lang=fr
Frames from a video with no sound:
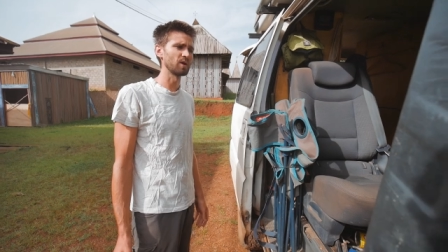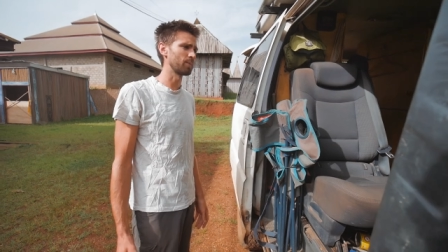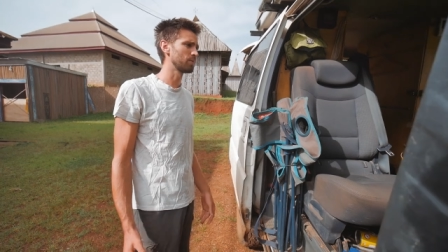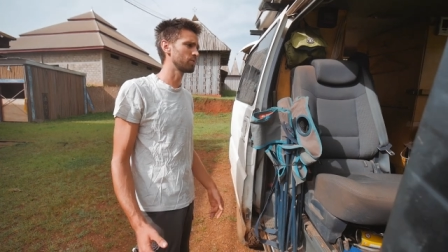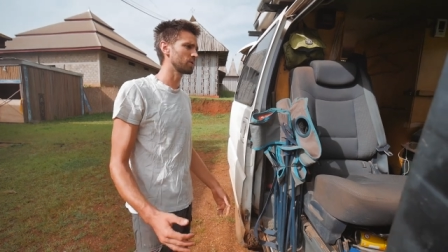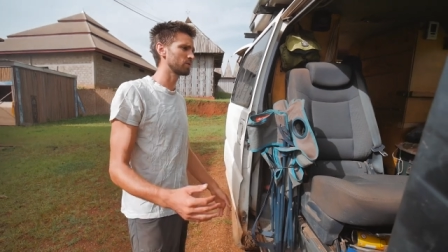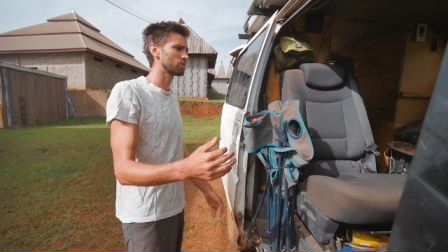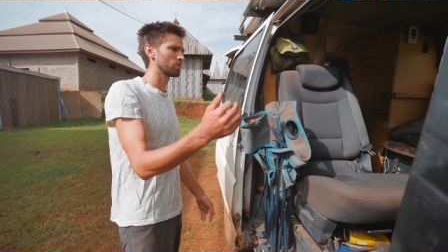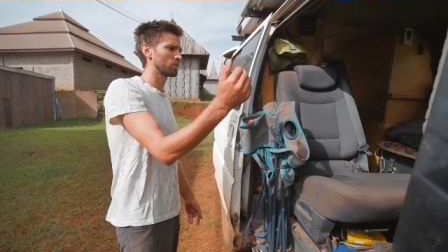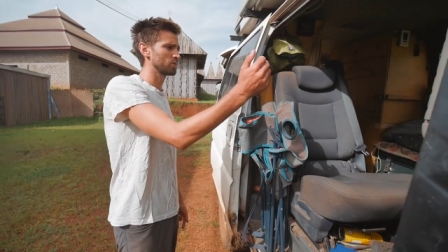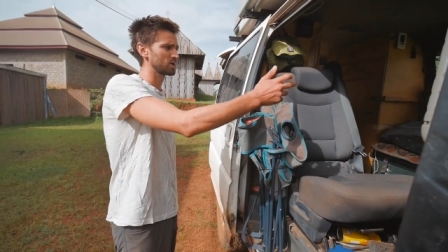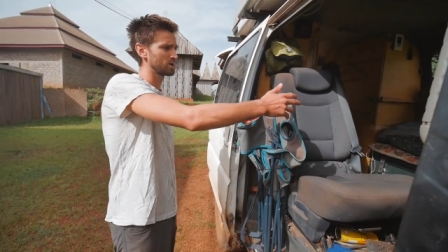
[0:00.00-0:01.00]
il n'y a pas besoin de
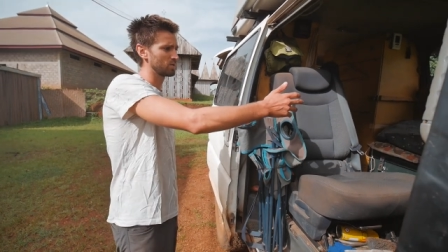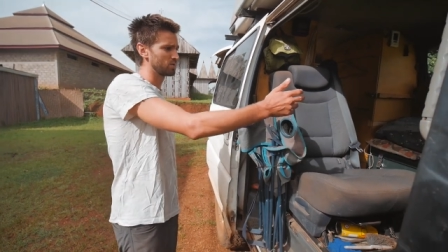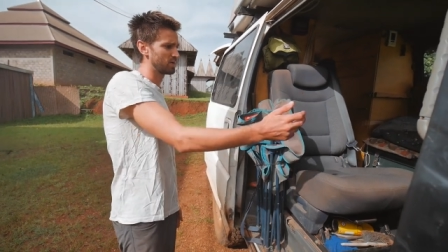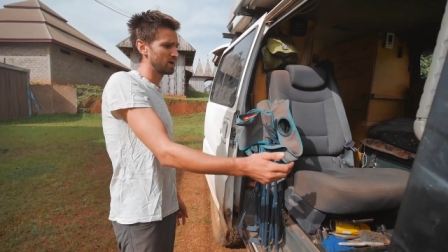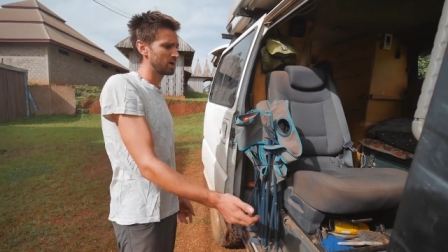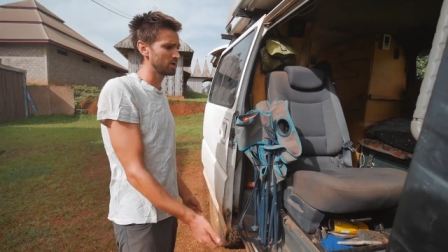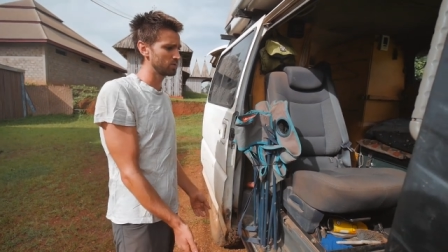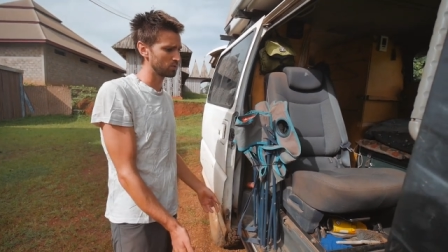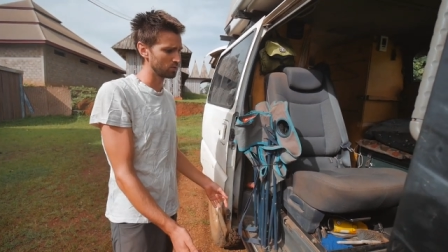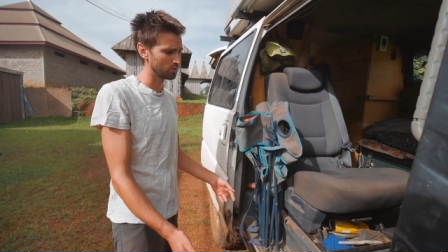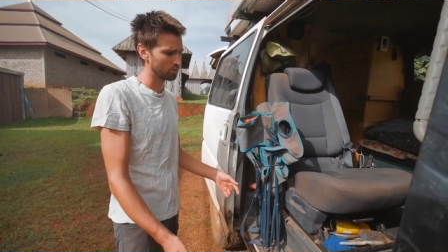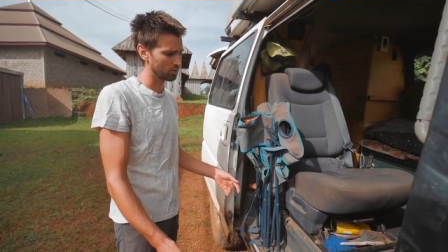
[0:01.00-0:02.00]
rentrer dans le van.
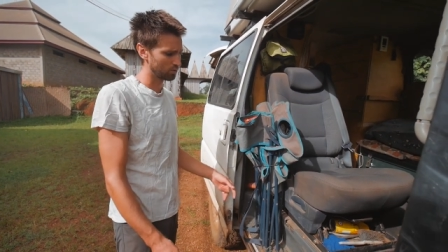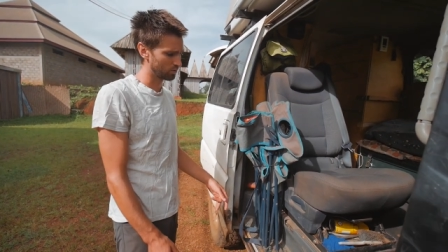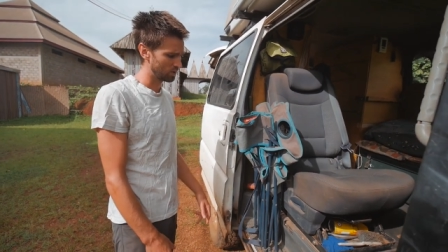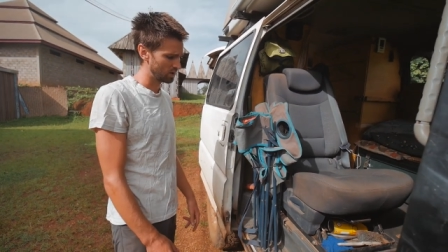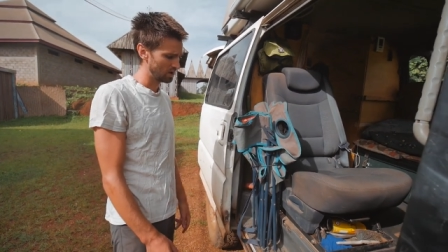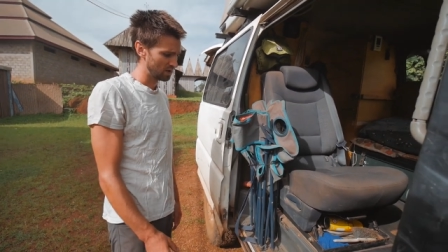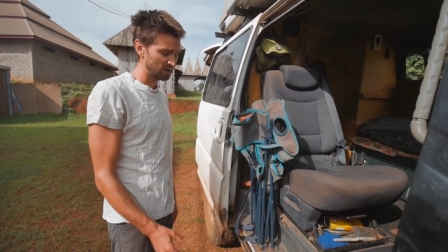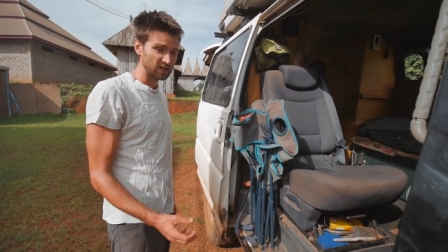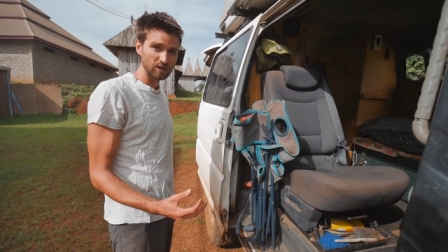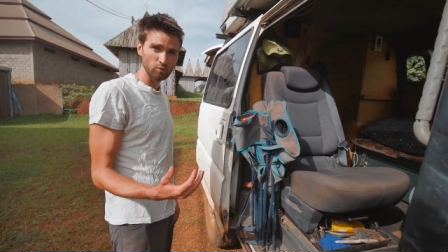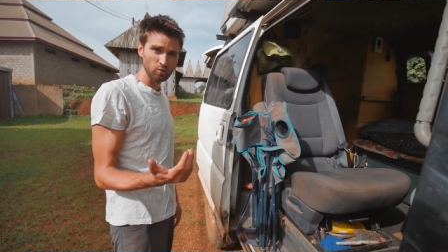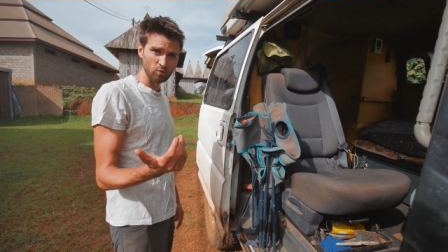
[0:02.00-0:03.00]

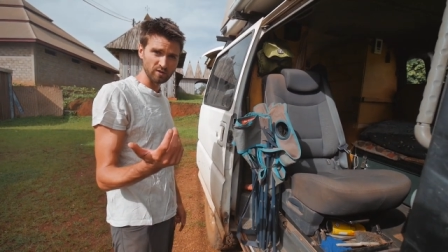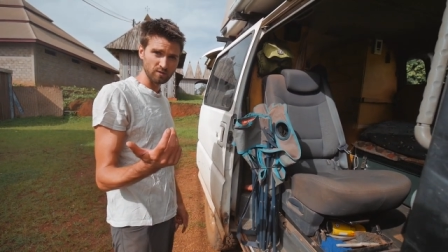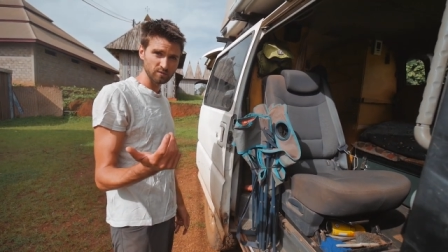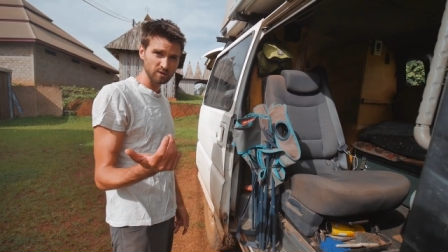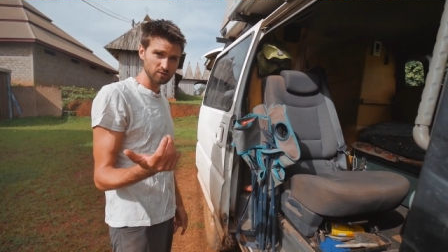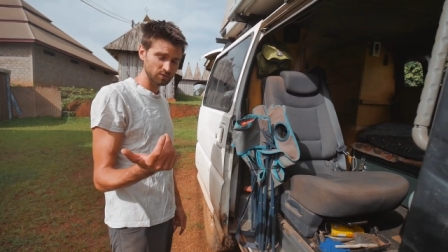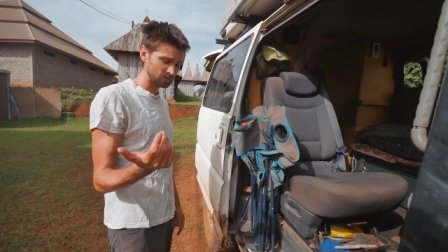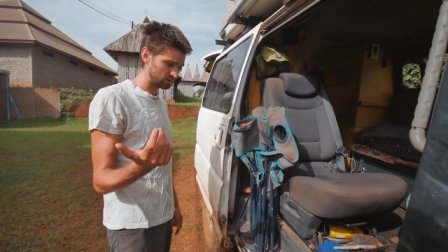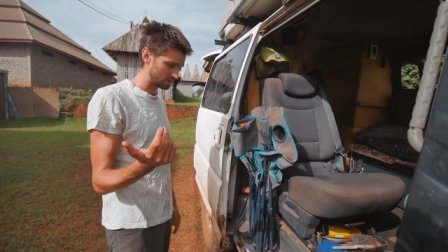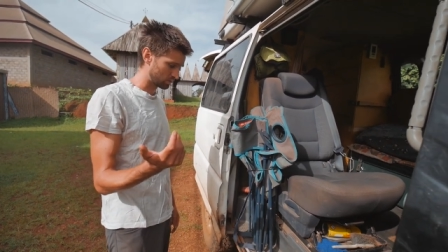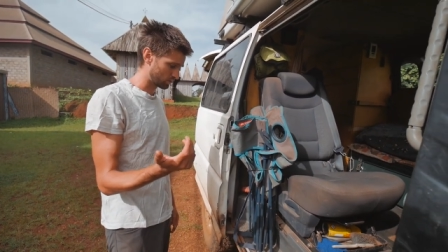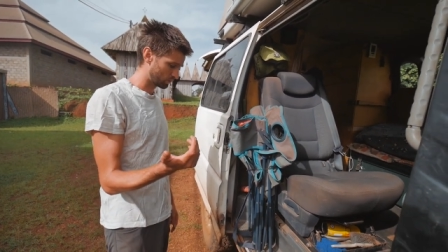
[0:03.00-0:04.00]
Et le gros avantage aussi,
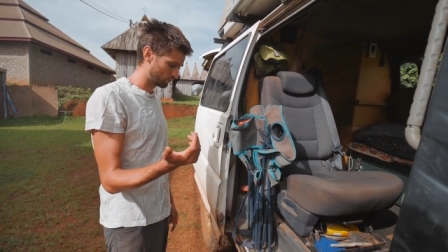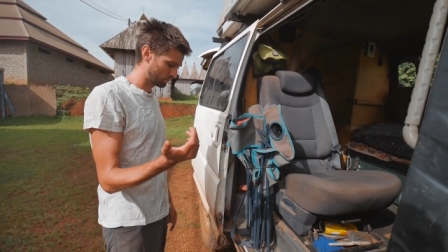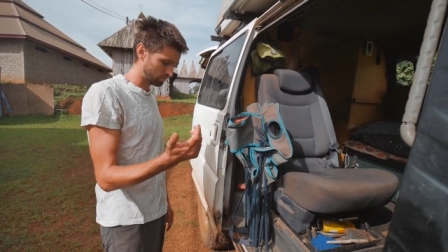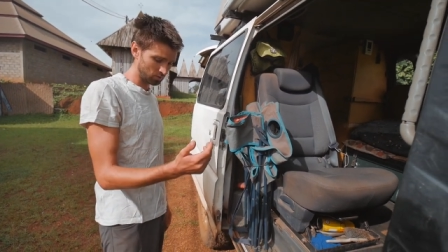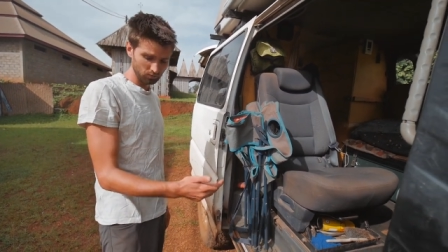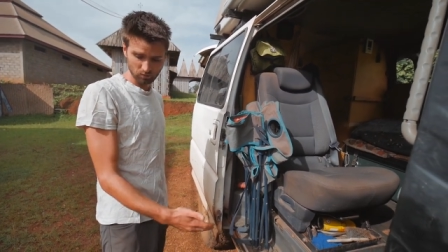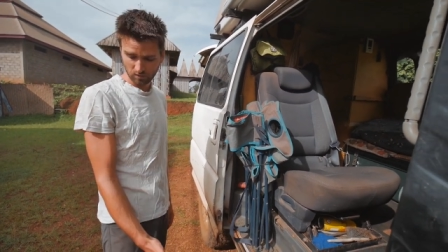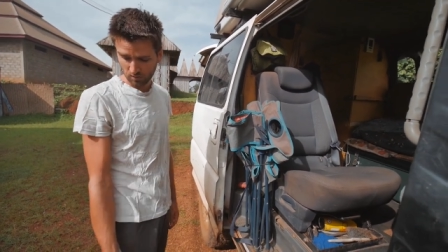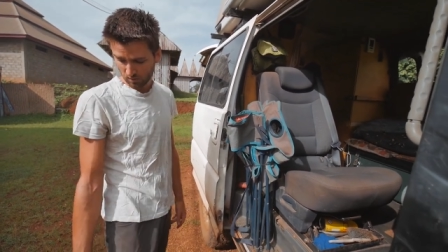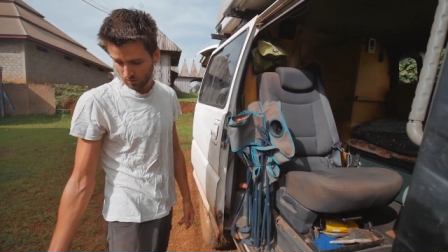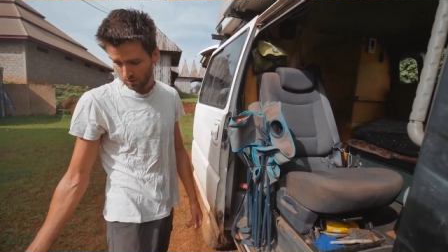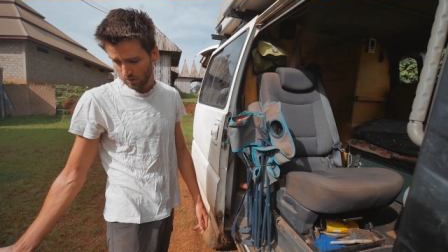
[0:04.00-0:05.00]
c'est que souvent on
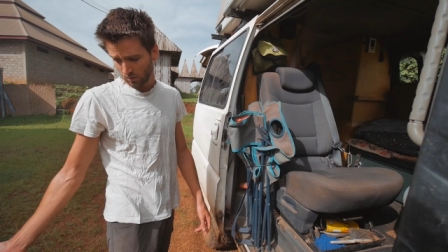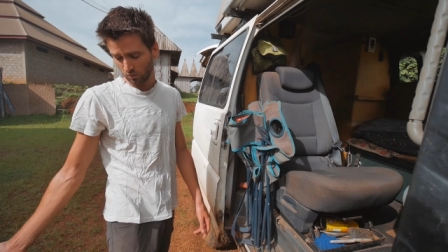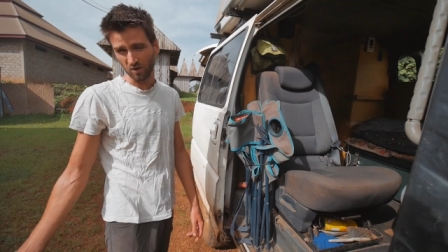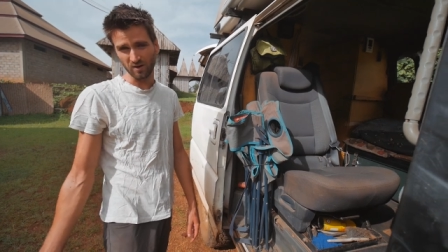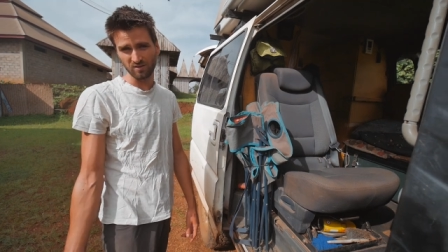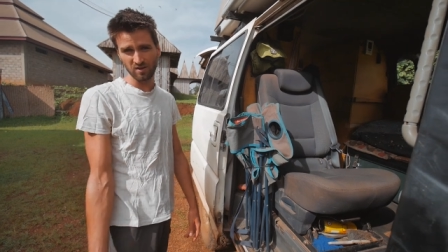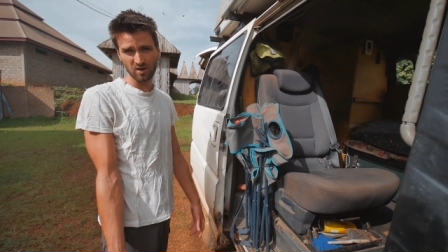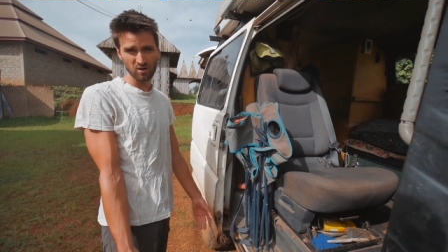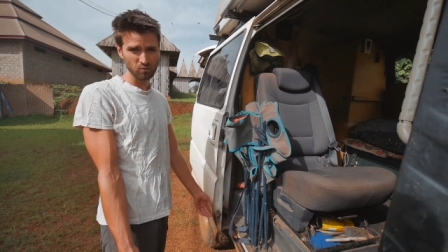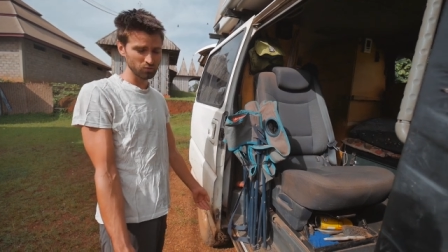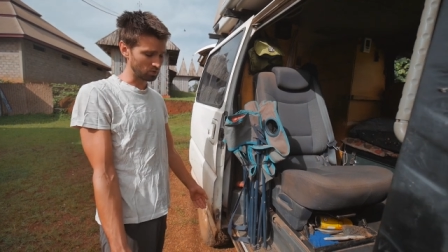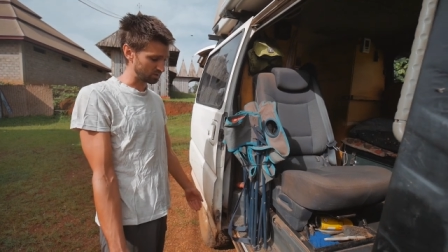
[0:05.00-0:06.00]
est dans la
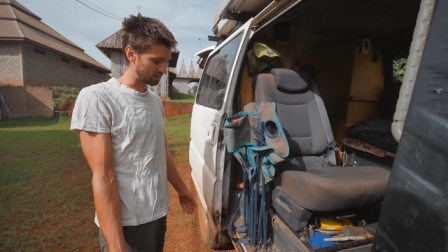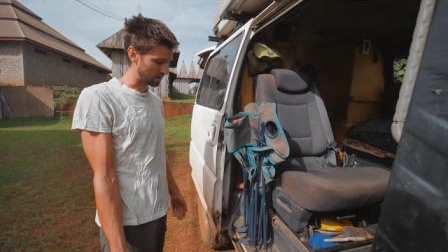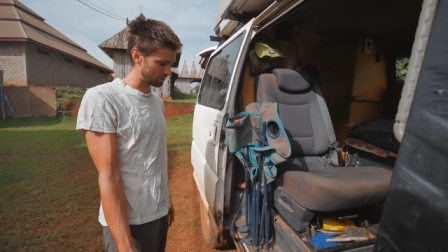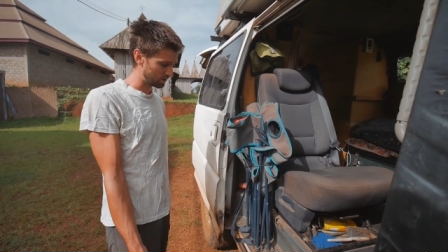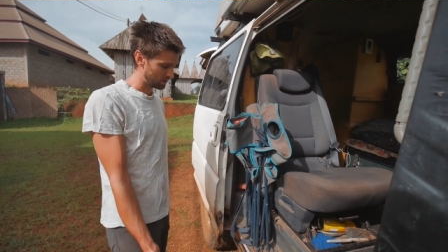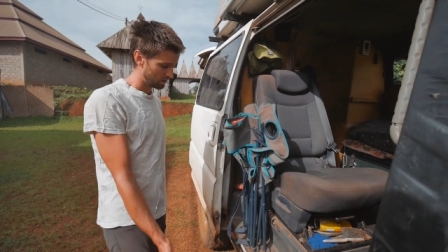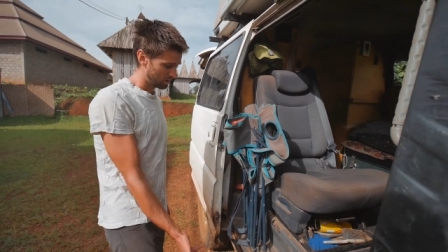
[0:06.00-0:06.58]
terre ou dans le sable